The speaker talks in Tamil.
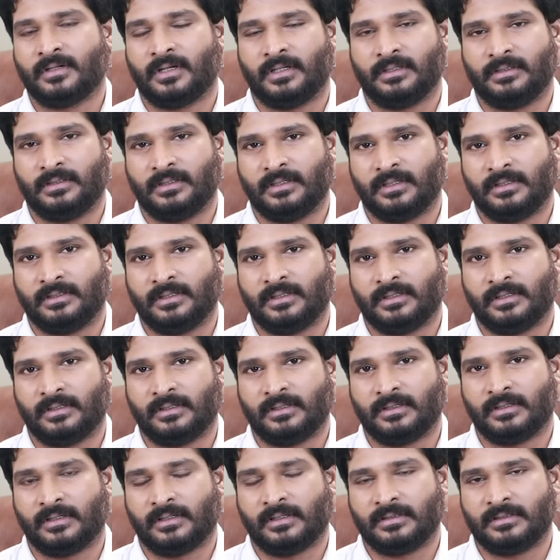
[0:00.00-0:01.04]
அந்த அந்த
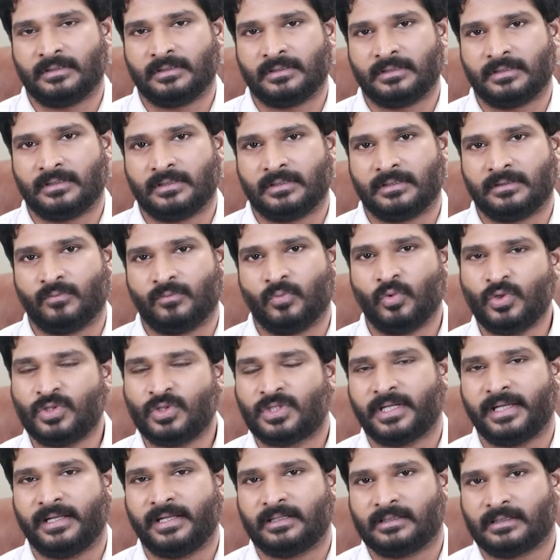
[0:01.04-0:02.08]
அந்த மூன்
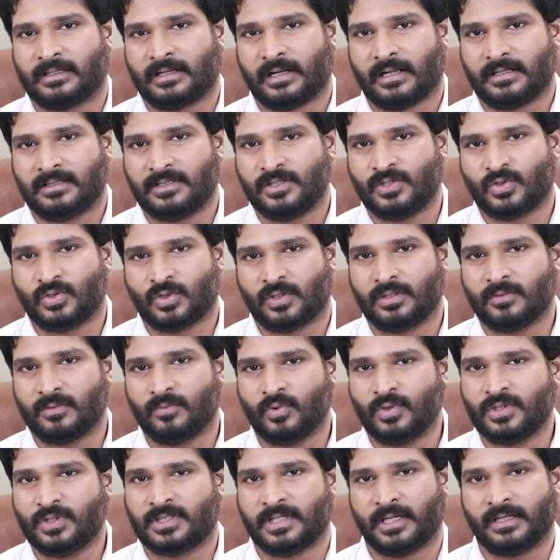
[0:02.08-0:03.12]
சைன் அதான் ராசின்னு
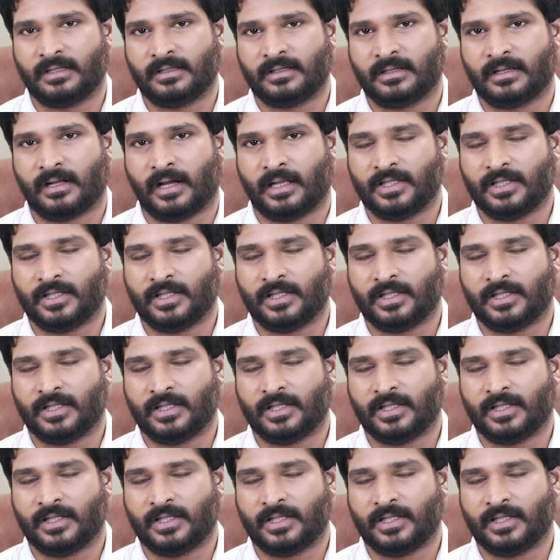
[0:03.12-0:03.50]
சொல்லுறது மூன் சைன்